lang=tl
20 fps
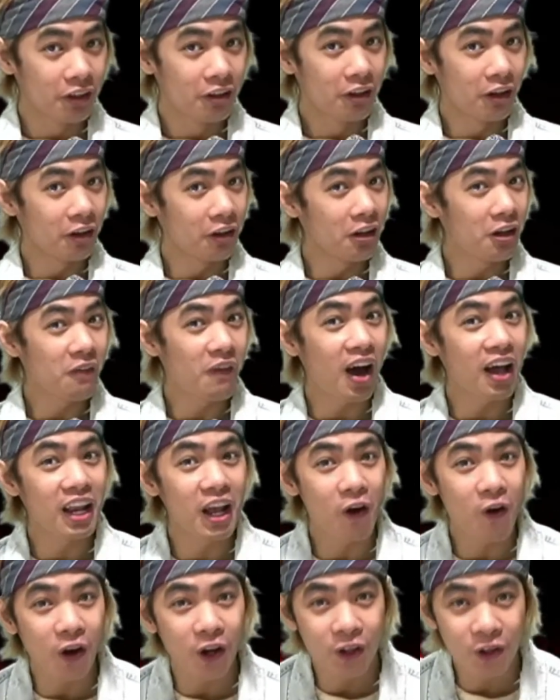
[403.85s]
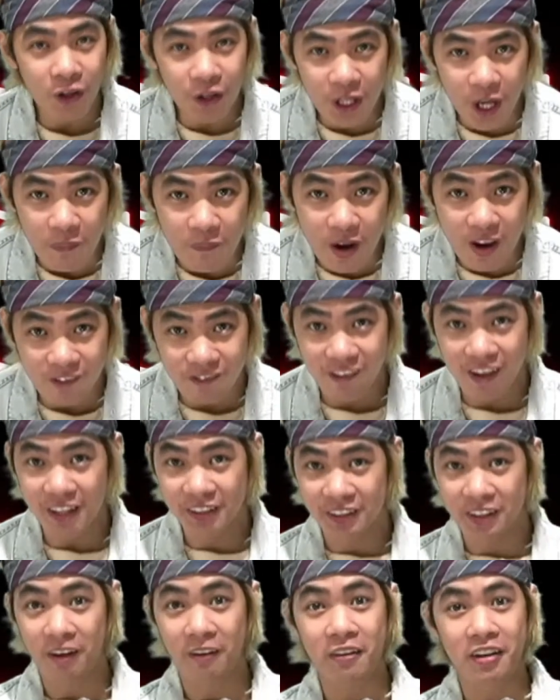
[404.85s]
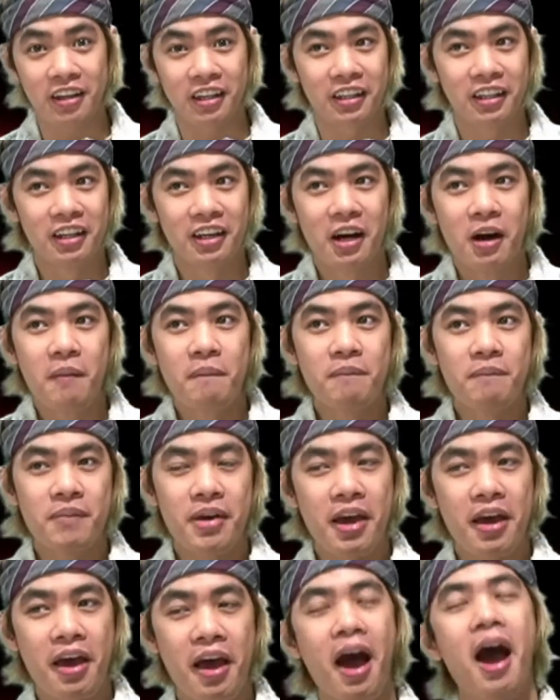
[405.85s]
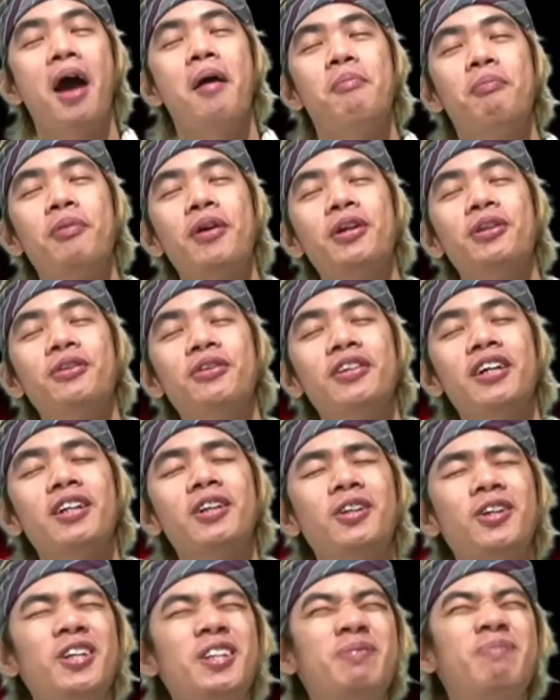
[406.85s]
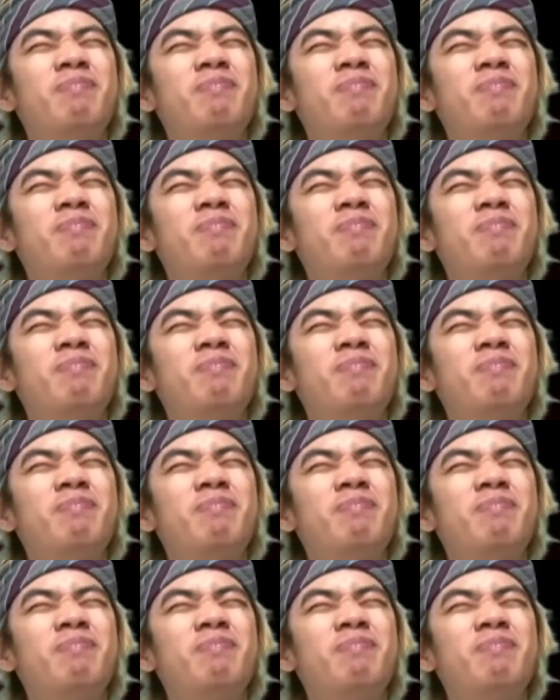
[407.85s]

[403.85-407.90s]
Naniniwala ako kay Lord eh, may faith ako eh. I pray to God, Lord,